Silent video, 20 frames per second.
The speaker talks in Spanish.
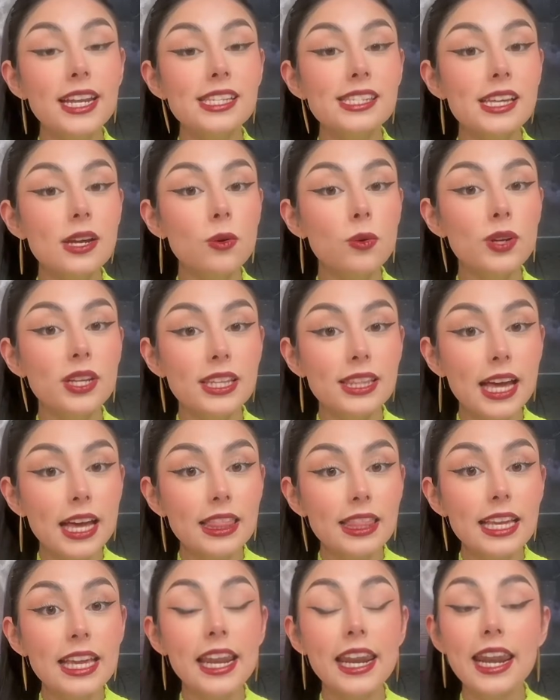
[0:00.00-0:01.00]
en
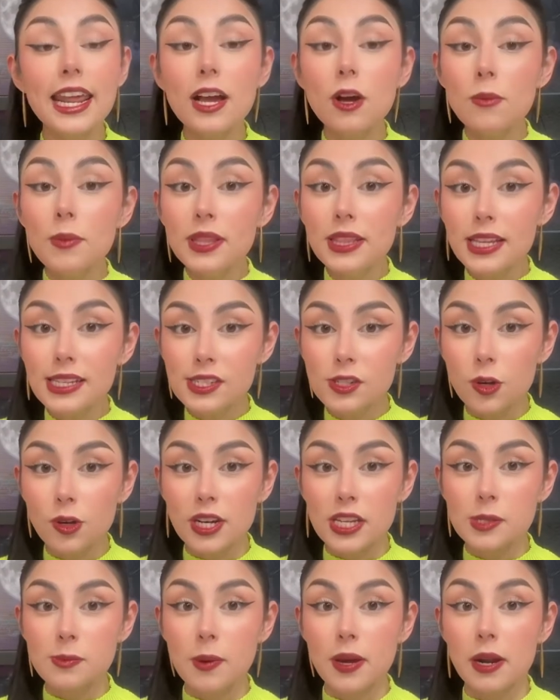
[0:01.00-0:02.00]
seguridad y
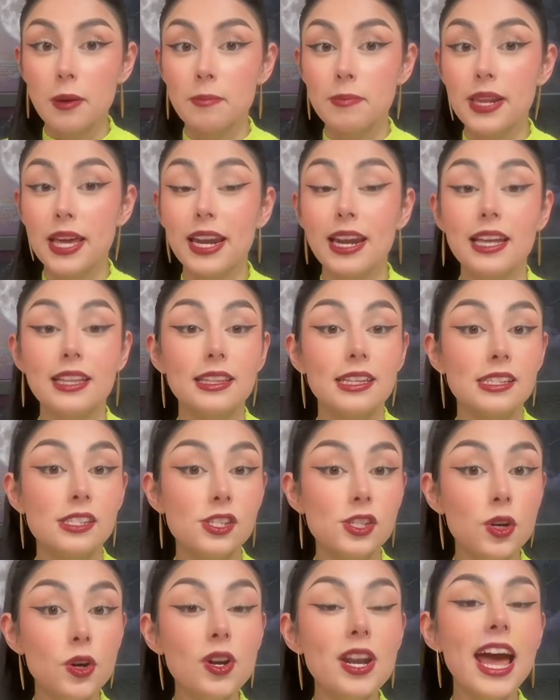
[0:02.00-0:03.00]
recomendaciones para ampliar la
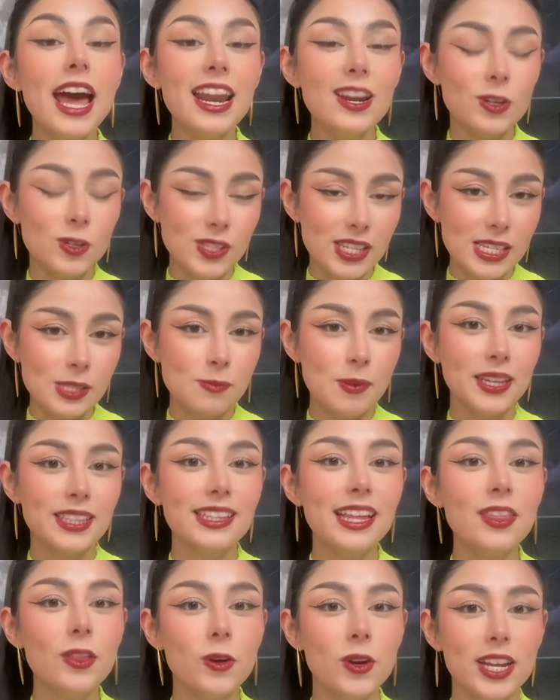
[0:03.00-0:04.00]
atención a los
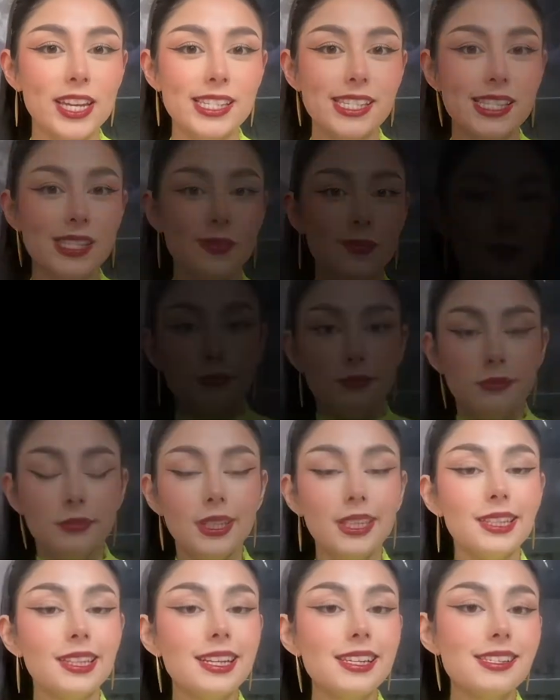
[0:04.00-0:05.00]
espectadores.
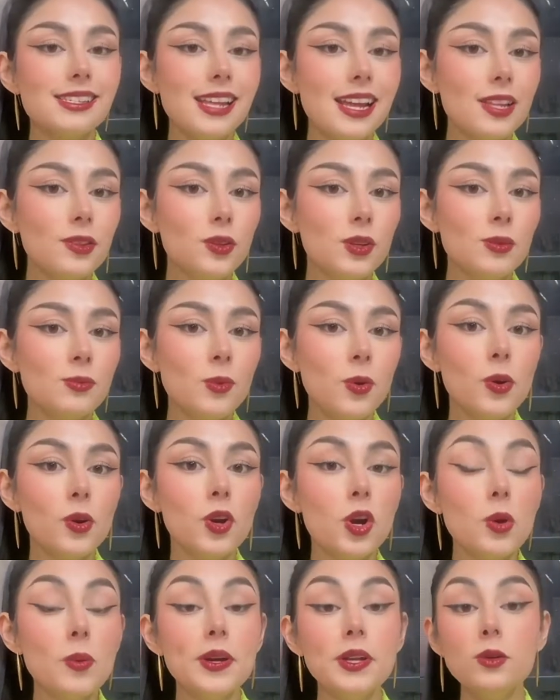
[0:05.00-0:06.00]
Mientras tanto, en
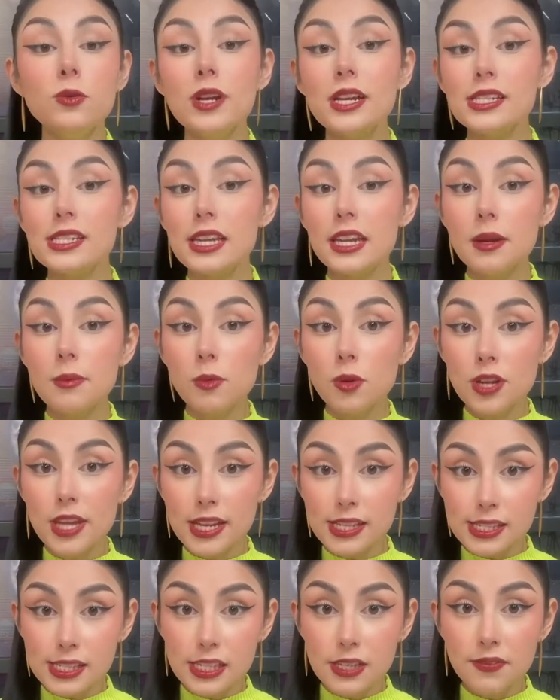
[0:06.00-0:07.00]
Monclova, en una
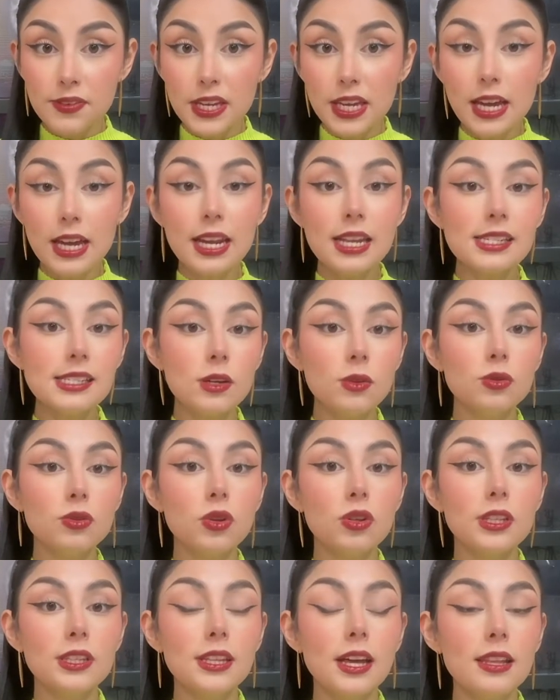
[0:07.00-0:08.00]
ceremonia cívica, las
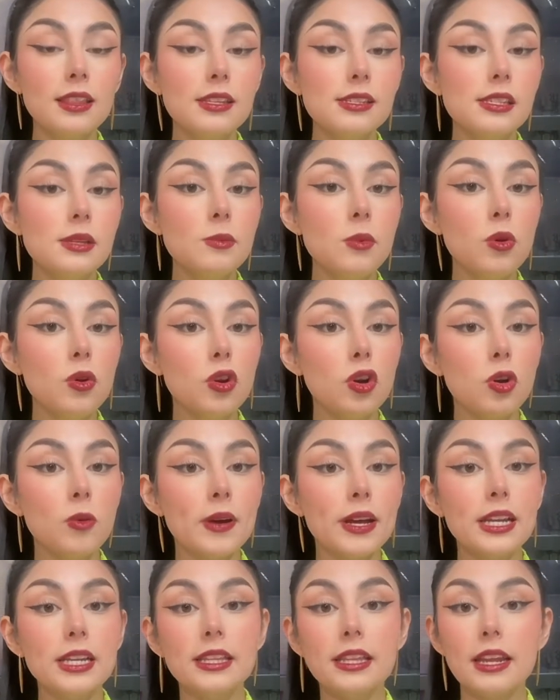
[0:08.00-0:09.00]
autoridades de
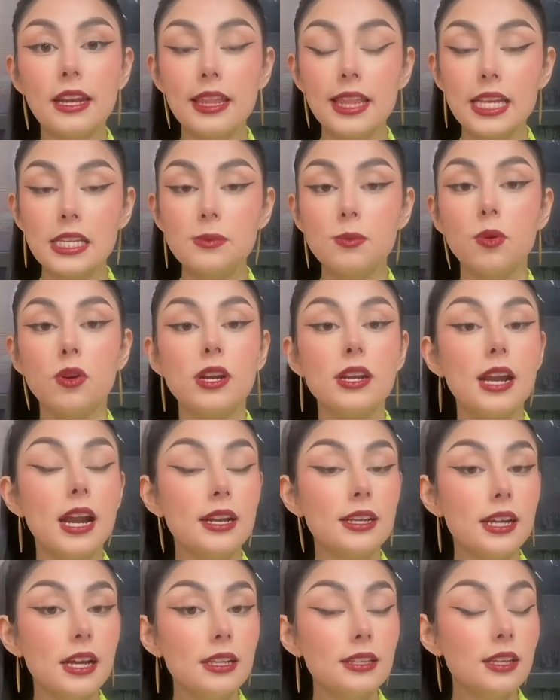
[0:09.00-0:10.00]
Monclova, lideradas por el
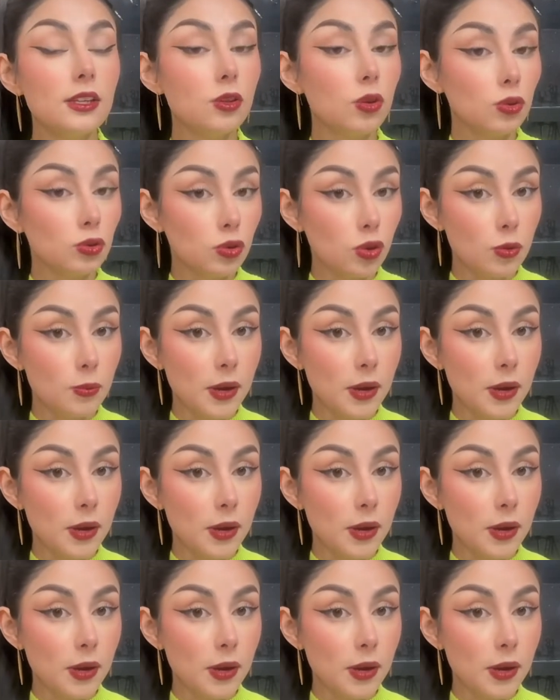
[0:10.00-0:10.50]
alcalde doctor